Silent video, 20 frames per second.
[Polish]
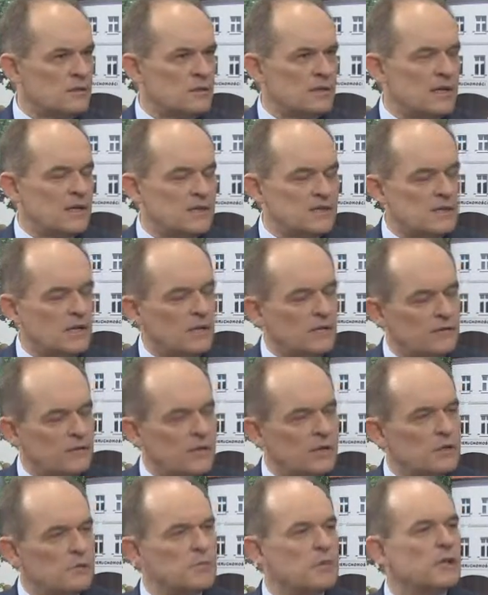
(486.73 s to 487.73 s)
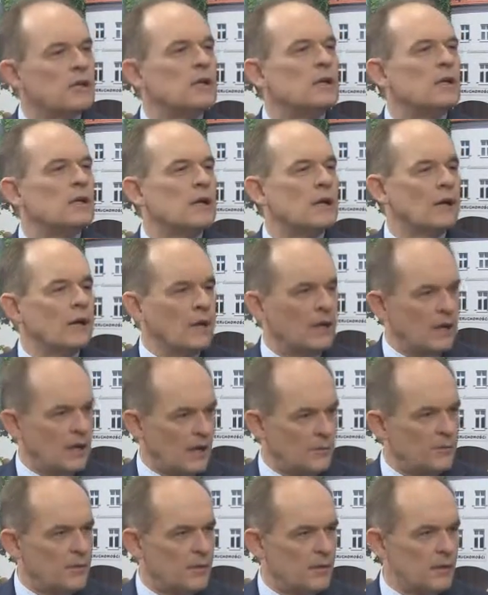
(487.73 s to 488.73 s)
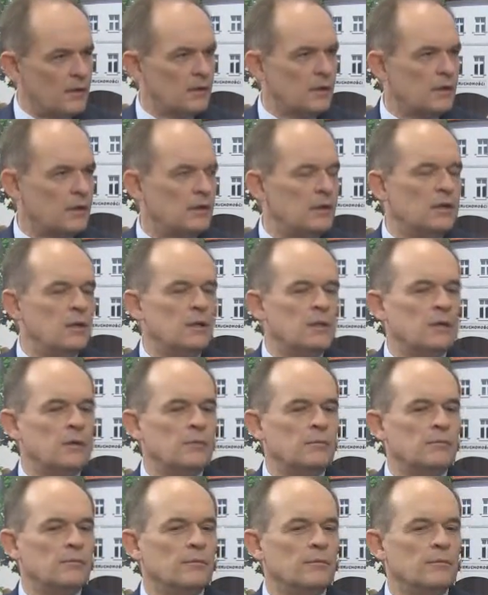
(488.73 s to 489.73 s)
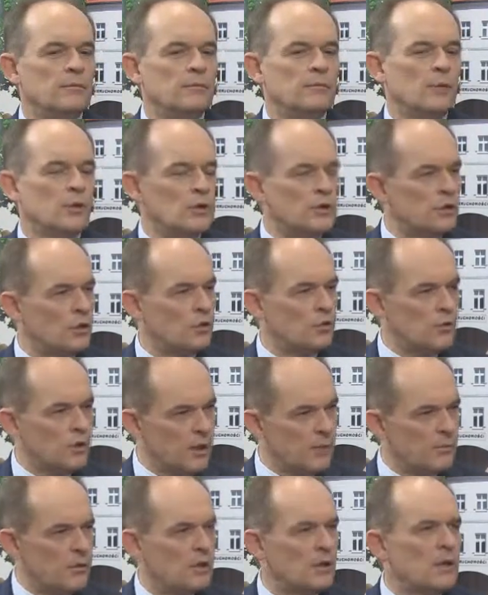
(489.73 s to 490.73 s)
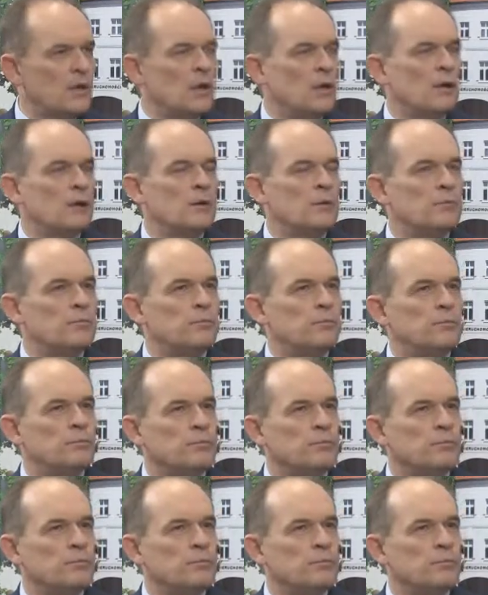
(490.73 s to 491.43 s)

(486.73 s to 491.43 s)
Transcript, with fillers: zainstalowaliśmy kilka kamer i i monitorujemy y,